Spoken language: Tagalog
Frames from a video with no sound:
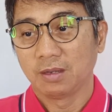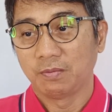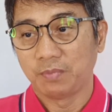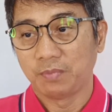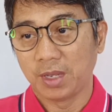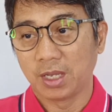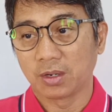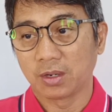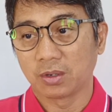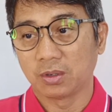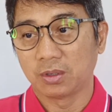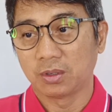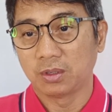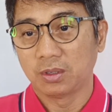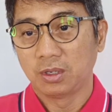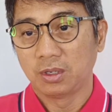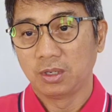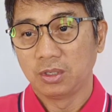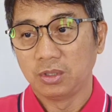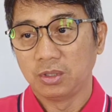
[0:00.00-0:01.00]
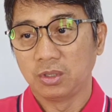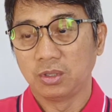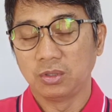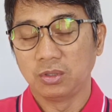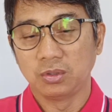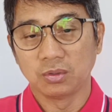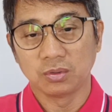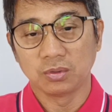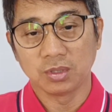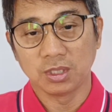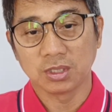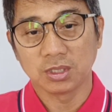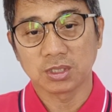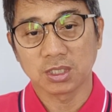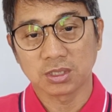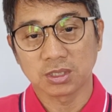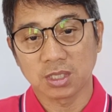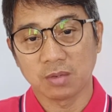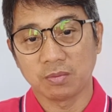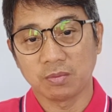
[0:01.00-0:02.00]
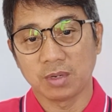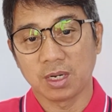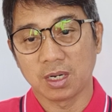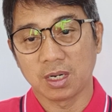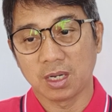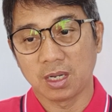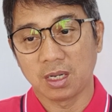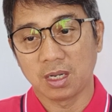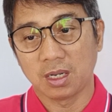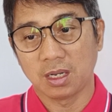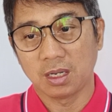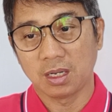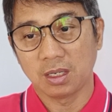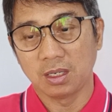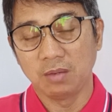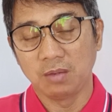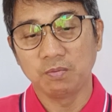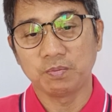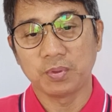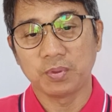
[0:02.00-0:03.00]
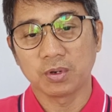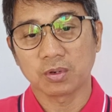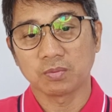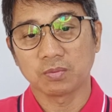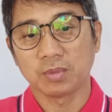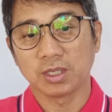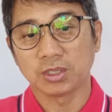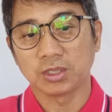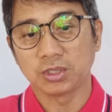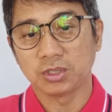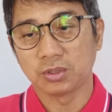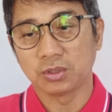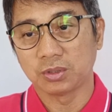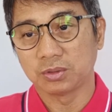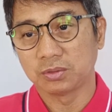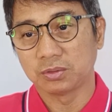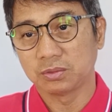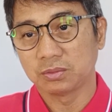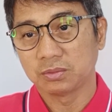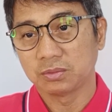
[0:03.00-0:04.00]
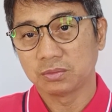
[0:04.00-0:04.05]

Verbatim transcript: Pero yun yung isa sa mga impormasyon